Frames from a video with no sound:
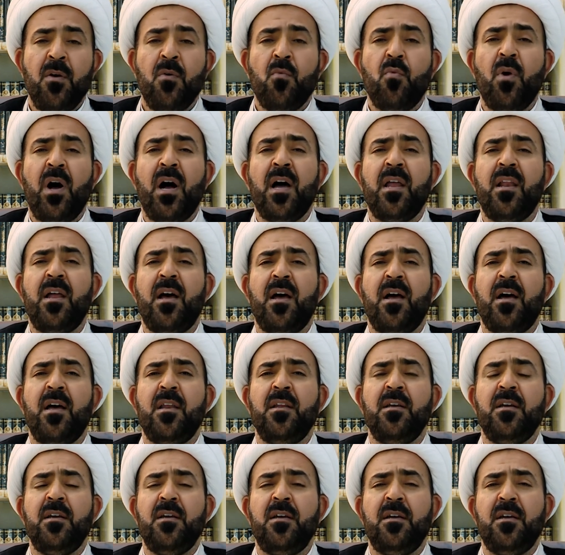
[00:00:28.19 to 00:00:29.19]
وعلى
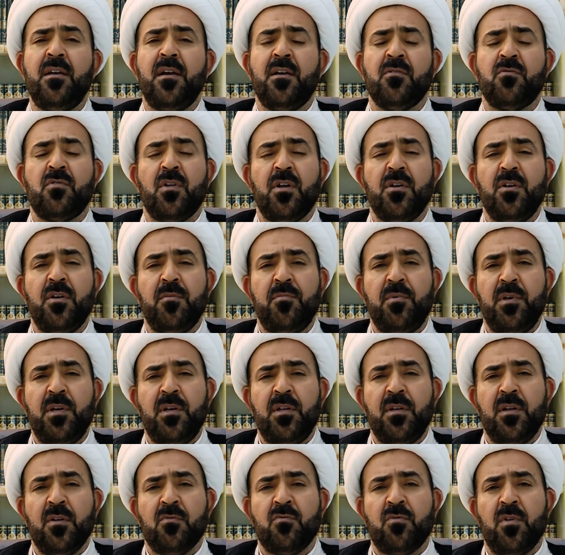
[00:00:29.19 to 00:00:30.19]
آله
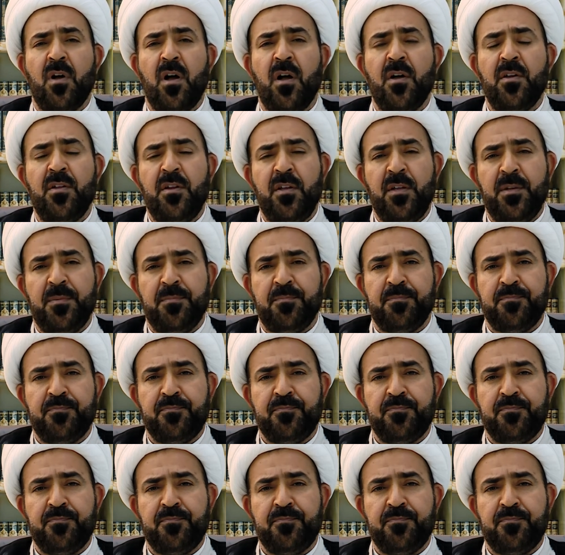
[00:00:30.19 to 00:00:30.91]
الطيبين الطاهرين